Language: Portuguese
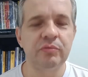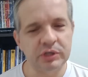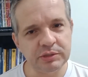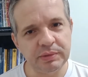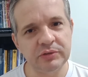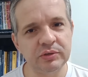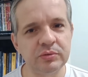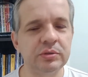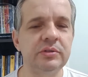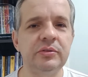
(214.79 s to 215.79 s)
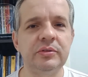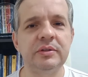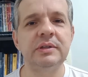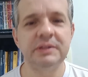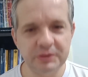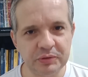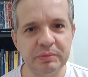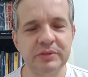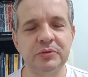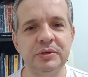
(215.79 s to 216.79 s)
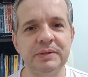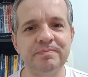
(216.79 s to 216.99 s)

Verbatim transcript: Forte abraço a todos, Deus abençoe.